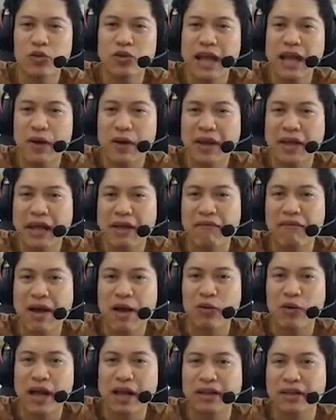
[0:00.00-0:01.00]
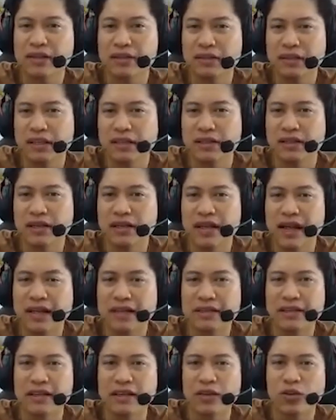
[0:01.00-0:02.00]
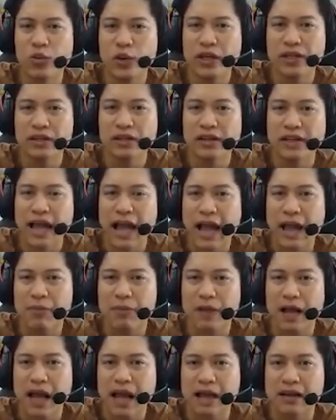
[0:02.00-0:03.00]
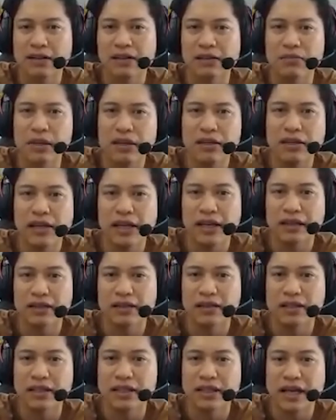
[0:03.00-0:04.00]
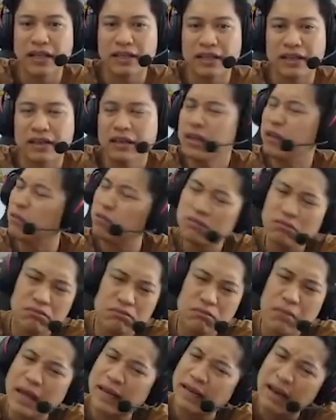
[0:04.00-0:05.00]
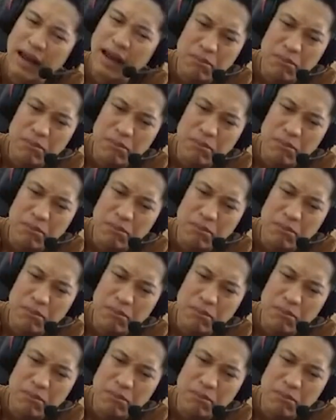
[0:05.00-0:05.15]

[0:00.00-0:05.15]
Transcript: nhào anh em vào đánh người quýt, người AFK, người mất điện, người thế này thế kia, mệt